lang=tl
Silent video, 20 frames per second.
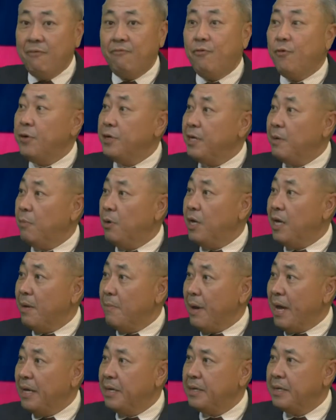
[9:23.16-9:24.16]
Affordable Kaya,
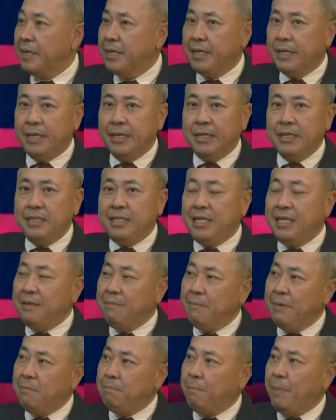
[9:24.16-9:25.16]
naman. Opo hindi
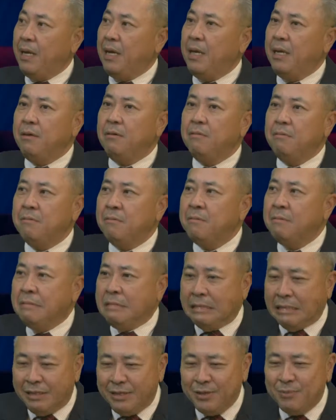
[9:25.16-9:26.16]
naman pala yung
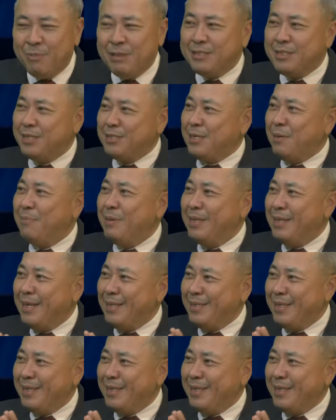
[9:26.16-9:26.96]
Masyadong sabi mahal.